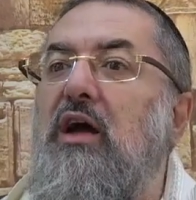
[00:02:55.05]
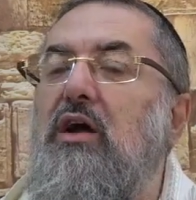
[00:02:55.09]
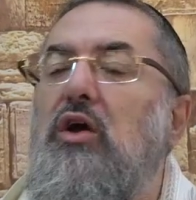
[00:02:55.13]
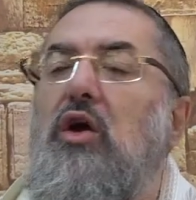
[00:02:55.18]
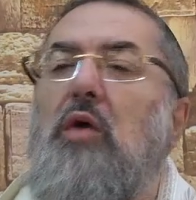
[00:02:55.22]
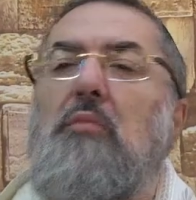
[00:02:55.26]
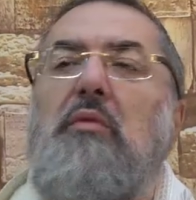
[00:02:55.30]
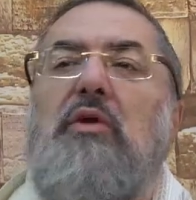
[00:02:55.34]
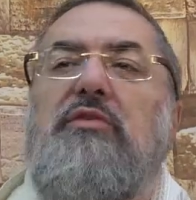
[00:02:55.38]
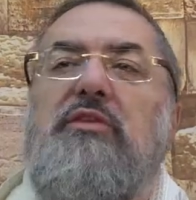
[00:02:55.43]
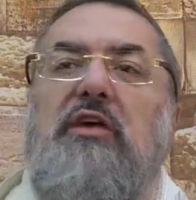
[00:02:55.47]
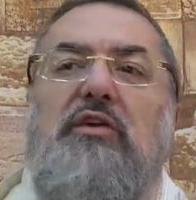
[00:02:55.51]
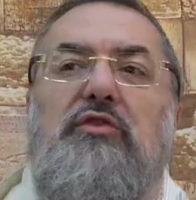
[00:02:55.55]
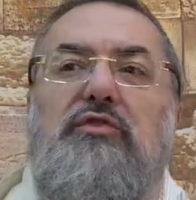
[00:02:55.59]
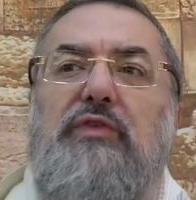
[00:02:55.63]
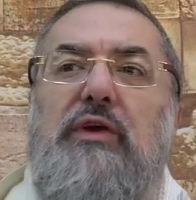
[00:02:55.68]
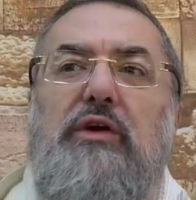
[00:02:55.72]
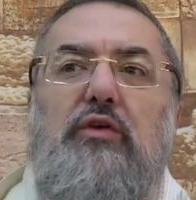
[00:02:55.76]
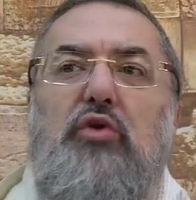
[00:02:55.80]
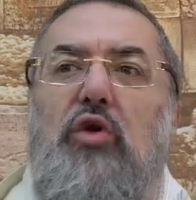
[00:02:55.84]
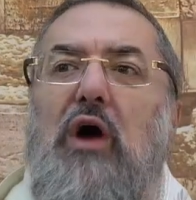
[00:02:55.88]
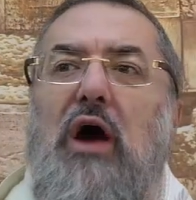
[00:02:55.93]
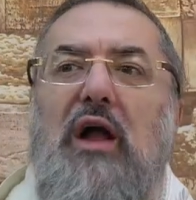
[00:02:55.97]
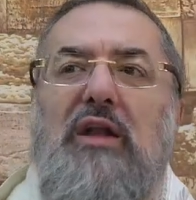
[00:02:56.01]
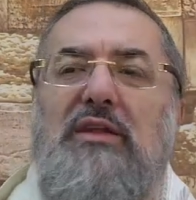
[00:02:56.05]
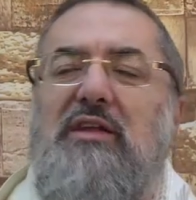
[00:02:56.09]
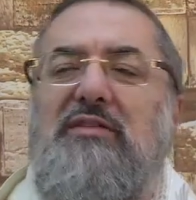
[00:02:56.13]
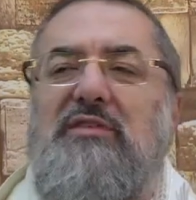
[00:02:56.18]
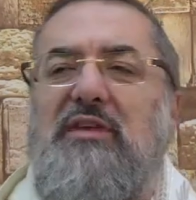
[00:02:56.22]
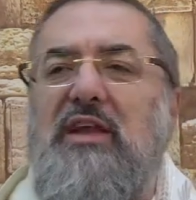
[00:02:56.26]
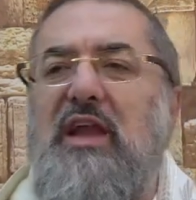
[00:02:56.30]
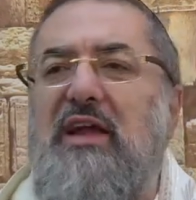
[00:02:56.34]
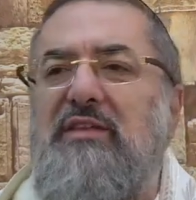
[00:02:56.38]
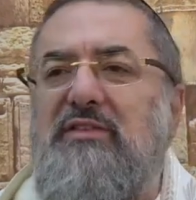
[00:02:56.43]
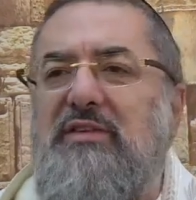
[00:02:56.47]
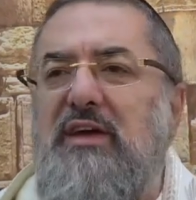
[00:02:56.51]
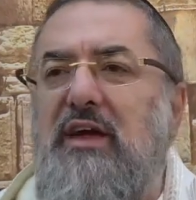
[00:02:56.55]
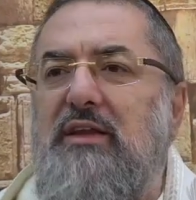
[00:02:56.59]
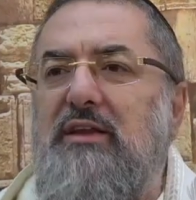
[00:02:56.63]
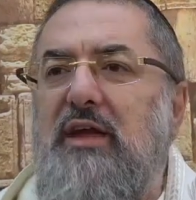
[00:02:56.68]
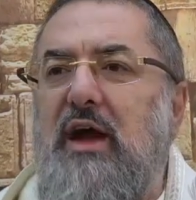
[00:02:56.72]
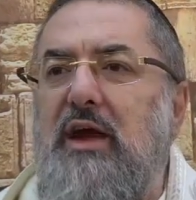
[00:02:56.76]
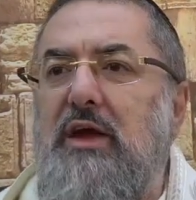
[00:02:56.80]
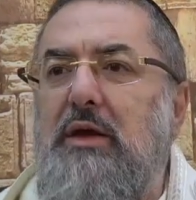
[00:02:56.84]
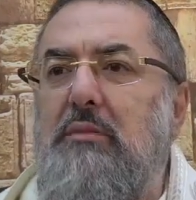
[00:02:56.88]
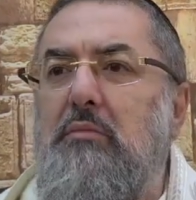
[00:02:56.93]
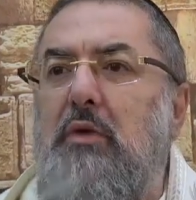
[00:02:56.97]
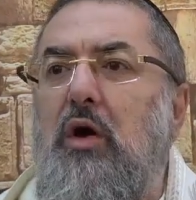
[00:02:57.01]
Comment ça se fait que al netilat
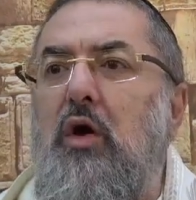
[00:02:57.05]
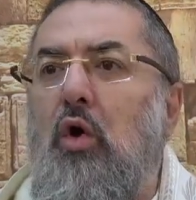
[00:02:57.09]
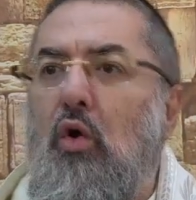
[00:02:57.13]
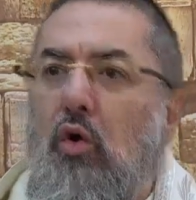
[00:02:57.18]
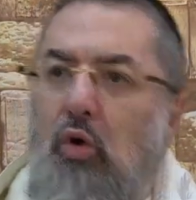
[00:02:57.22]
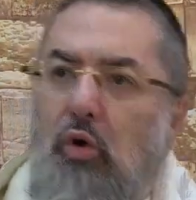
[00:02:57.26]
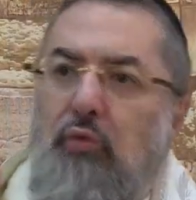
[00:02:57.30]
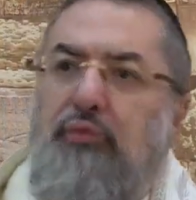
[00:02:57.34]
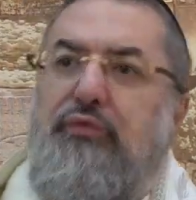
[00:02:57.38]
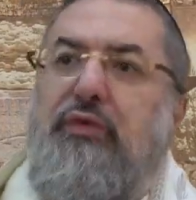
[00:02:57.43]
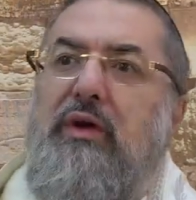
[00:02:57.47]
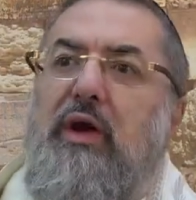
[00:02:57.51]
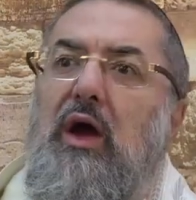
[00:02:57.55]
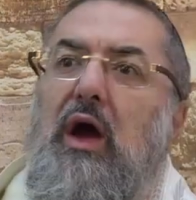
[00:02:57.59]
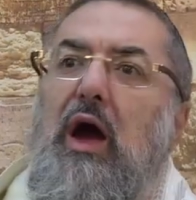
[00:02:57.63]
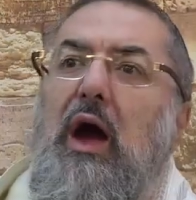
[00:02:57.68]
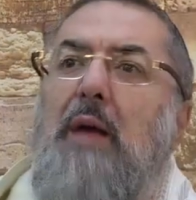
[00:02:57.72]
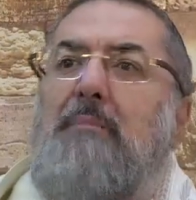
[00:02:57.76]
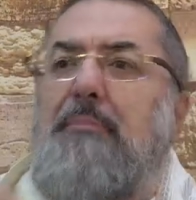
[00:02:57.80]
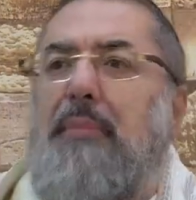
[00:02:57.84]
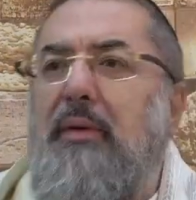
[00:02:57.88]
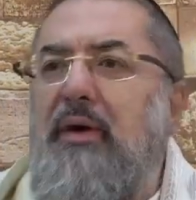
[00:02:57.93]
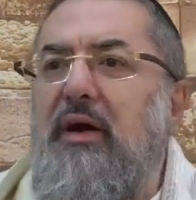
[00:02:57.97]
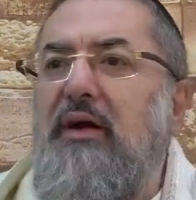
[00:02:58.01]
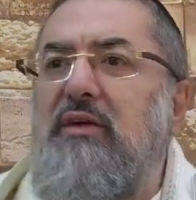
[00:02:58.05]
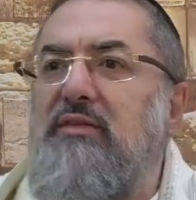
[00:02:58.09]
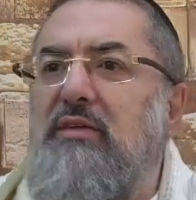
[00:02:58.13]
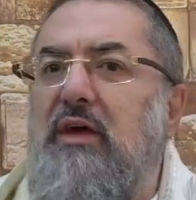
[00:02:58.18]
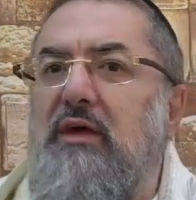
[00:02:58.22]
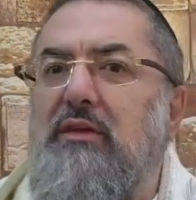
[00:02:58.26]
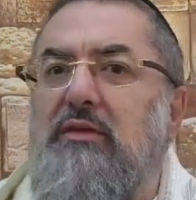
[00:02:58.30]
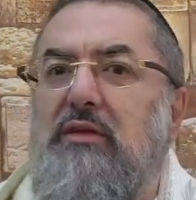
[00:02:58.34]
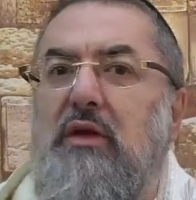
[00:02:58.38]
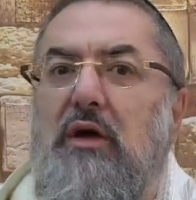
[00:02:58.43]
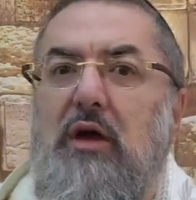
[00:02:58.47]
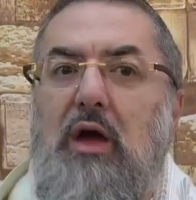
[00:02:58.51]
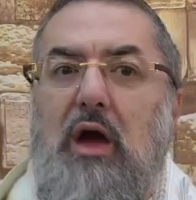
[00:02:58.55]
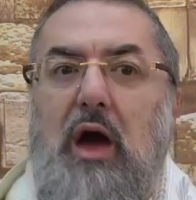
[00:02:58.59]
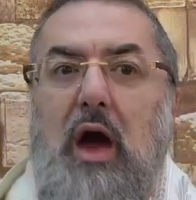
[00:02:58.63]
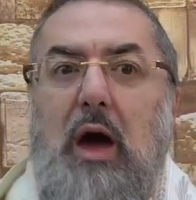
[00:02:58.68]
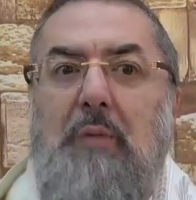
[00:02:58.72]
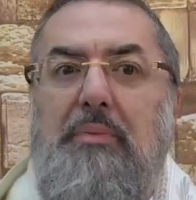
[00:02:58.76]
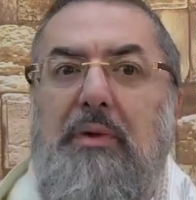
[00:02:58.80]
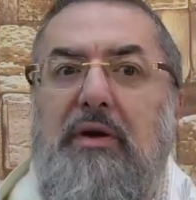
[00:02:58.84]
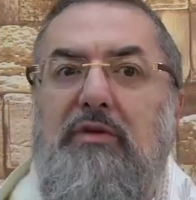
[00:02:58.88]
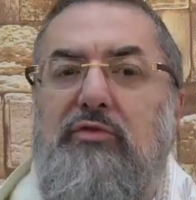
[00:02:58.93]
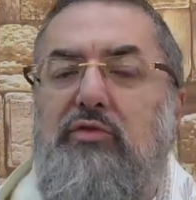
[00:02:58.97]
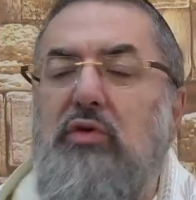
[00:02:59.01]
daim, on fait après être,
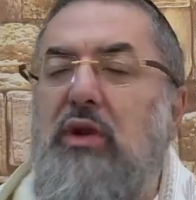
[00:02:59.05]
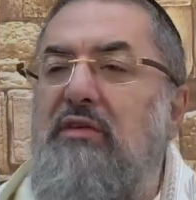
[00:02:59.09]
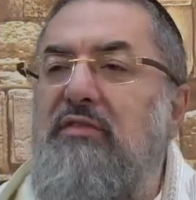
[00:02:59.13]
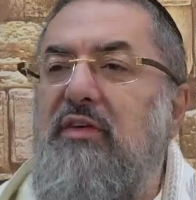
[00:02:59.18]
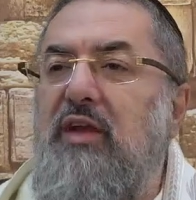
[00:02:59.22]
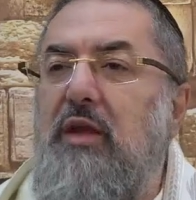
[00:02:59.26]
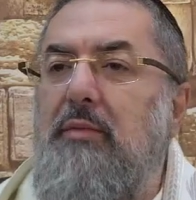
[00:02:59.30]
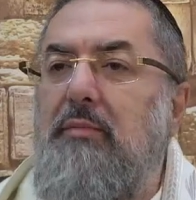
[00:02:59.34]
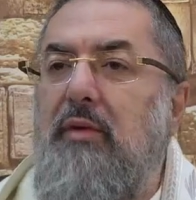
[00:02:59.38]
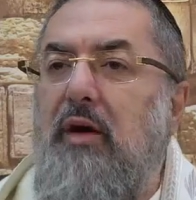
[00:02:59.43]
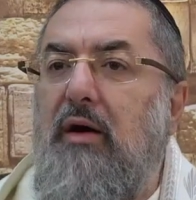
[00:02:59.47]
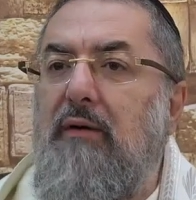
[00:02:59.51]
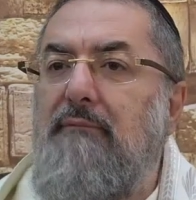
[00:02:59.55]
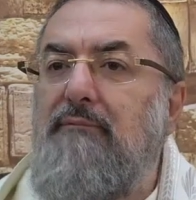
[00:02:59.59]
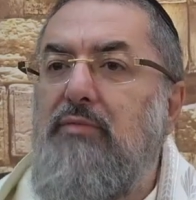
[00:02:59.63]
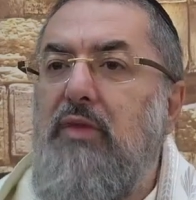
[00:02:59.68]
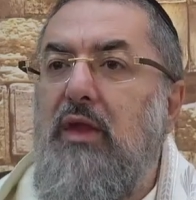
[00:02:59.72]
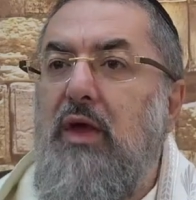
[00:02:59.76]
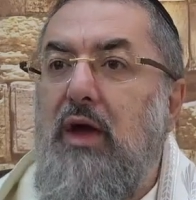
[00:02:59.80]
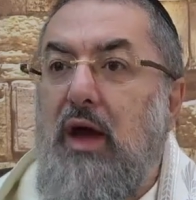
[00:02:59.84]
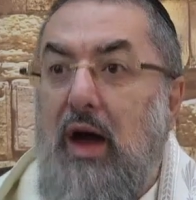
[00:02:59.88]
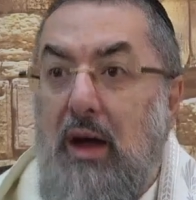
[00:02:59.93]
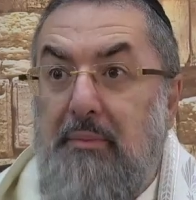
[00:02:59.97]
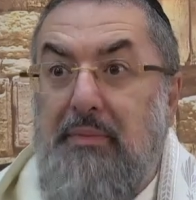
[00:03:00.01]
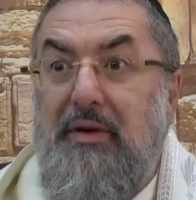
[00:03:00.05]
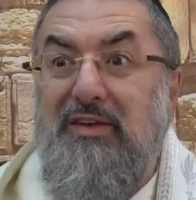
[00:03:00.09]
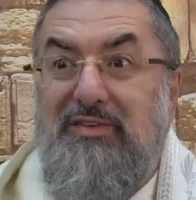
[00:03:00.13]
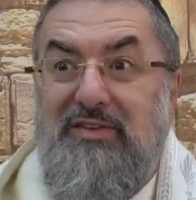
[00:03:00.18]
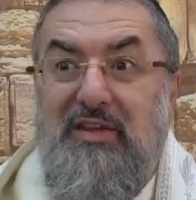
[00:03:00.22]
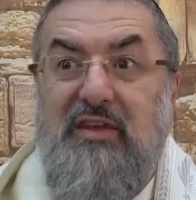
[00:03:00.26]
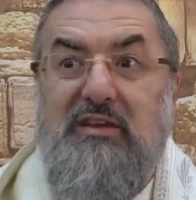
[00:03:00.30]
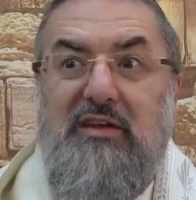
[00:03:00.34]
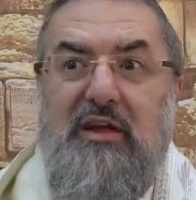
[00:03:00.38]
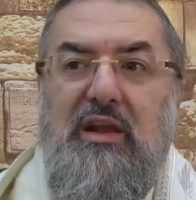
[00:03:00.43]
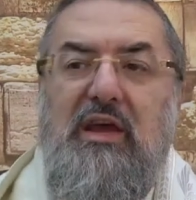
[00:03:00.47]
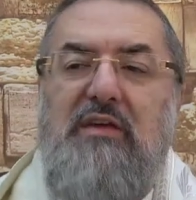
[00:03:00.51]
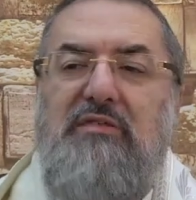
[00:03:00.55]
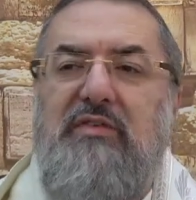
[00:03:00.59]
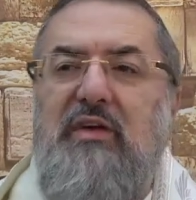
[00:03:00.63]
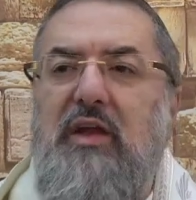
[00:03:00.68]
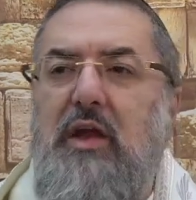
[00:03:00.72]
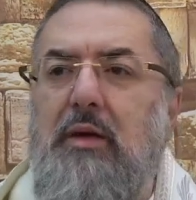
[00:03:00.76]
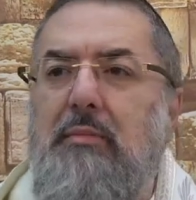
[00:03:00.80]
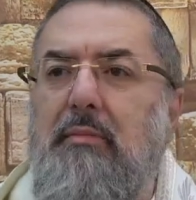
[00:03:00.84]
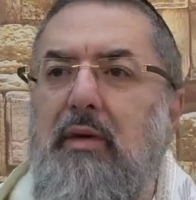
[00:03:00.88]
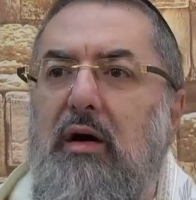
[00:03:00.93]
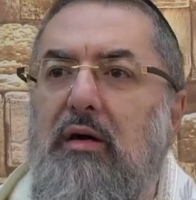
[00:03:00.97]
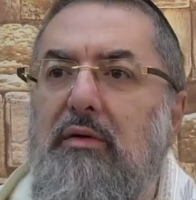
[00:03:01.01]
après se laver les mains, après s'être lavé
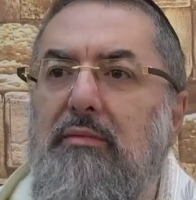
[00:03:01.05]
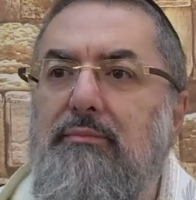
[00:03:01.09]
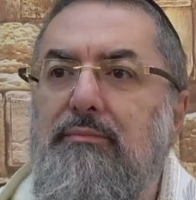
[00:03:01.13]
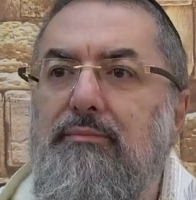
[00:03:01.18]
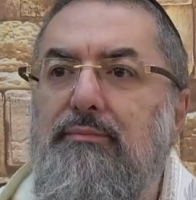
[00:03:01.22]
les mains